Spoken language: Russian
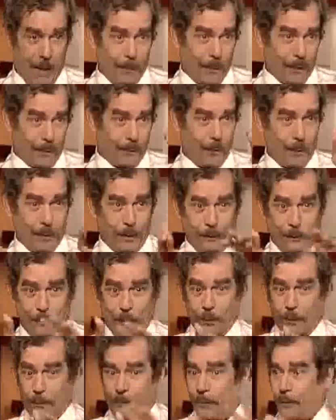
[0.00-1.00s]
Посмотрим,
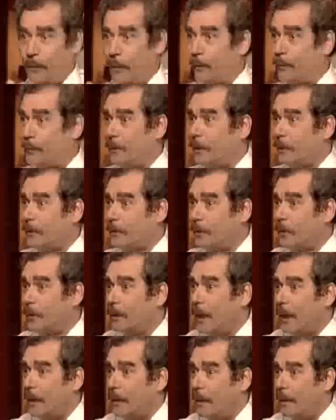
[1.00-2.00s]
все, все, все, что
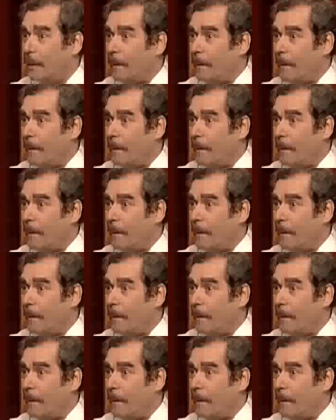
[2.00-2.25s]
надо.